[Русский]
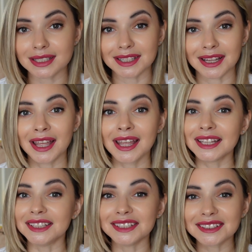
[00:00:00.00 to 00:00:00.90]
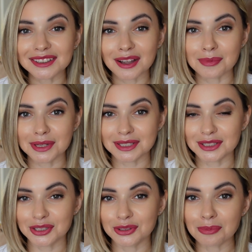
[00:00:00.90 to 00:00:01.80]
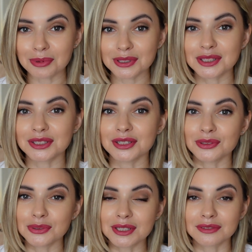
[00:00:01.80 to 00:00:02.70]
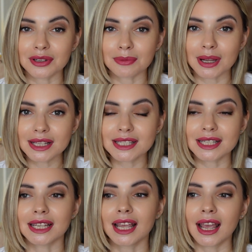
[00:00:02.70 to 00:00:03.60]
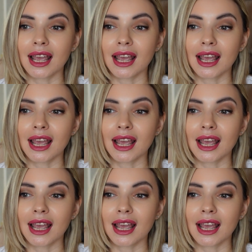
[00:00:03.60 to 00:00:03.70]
Это не реклама, если что, просто делюсь информацией.